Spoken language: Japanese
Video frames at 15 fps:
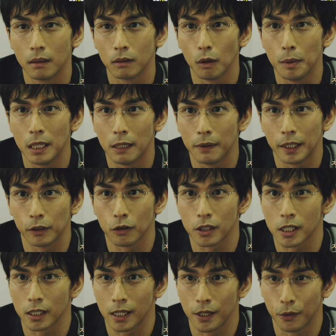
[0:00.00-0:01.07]
扉は一つ
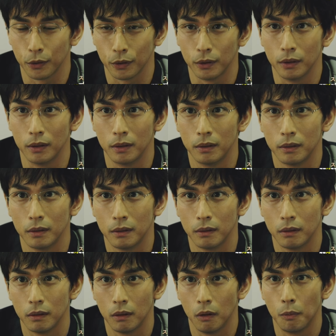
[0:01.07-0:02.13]
じゃないことを
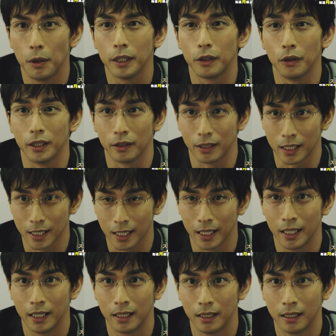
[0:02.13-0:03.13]
覚えておいてください